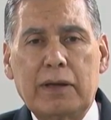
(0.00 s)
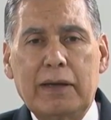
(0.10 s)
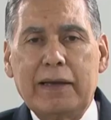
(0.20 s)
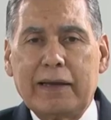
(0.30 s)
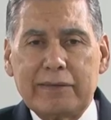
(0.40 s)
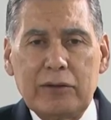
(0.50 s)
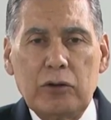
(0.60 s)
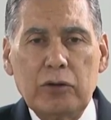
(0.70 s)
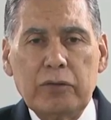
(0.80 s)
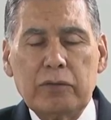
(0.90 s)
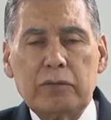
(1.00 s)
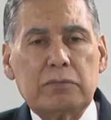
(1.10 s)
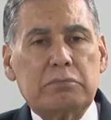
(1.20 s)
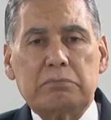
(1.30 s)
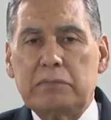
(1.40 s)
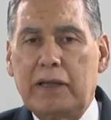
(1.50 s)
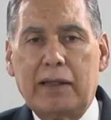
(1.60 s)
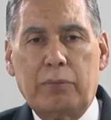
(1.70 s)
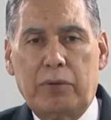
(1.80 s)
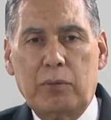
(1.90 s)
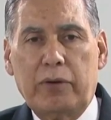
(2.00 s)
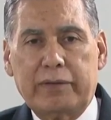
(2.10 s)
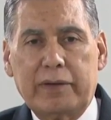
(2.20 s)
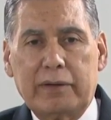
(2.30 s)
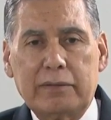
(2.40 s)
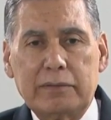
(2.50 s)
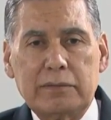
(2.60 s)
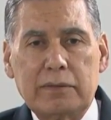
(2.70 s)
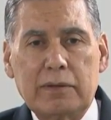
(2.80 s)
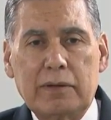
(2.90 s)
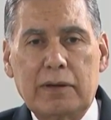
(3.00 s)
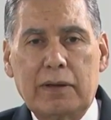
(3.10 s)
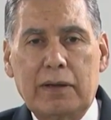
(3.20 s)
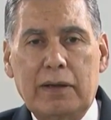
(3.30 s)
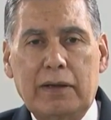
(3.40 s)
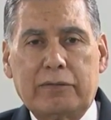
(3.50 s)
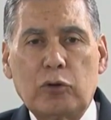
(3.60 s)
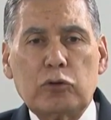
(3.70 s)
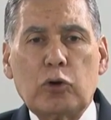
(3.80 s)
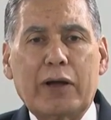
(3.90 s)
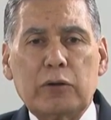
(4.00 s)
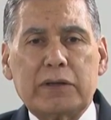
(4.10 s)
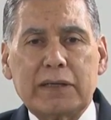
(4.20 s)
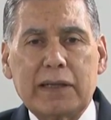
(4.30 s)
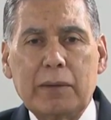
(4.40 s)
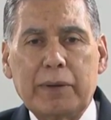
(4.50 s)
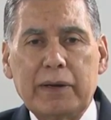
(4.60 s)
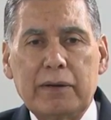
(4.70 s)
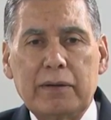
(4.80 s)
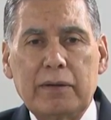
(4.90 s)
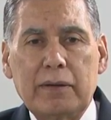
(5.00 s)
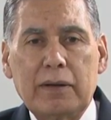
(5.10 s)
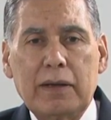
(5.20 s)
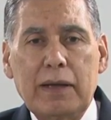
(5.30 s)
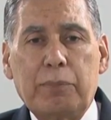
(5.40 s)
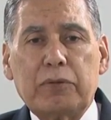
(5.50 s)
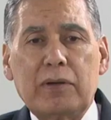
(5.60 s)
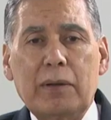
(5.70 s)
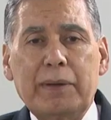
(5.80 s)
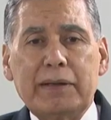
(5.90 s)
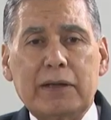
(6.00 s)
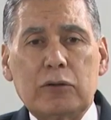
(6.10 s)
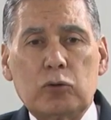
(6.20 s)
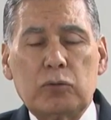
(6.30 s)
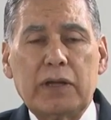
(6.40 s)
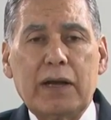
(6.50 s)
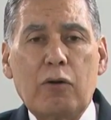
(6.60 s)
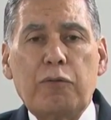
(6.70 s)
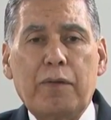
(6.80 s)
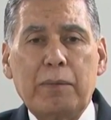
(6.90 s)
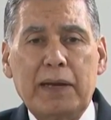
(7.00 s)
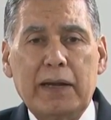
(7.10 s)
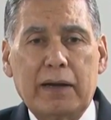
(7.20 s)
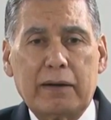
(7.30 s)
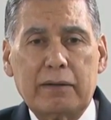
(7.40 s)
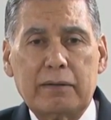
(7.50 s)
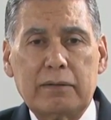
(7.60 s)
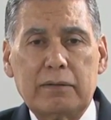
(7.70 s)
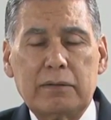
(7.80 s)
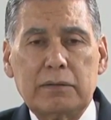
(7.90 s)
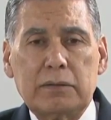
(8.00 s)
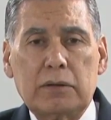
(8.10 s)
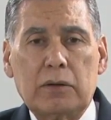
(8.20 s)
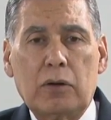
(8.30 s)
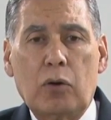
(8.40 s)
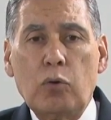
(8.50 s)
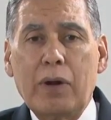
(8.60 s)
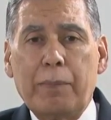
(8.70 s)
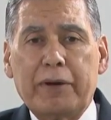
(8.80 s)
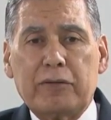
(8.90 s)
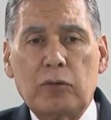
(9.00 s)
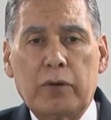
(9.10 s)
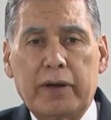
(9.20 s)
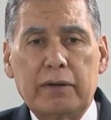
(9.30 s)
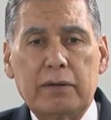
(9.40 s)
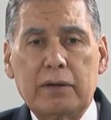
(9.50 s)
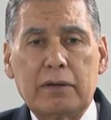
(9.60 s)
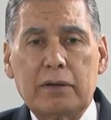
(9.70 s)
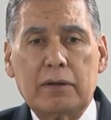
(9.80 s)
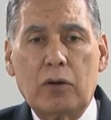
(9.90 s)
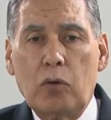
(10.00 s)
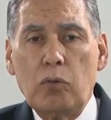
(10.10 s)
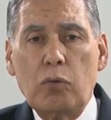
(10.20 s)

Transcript: y que sin Dios nada podemos hacer. Y estoy tocando este tema y posiblemente tú tengas un familiar una persona, un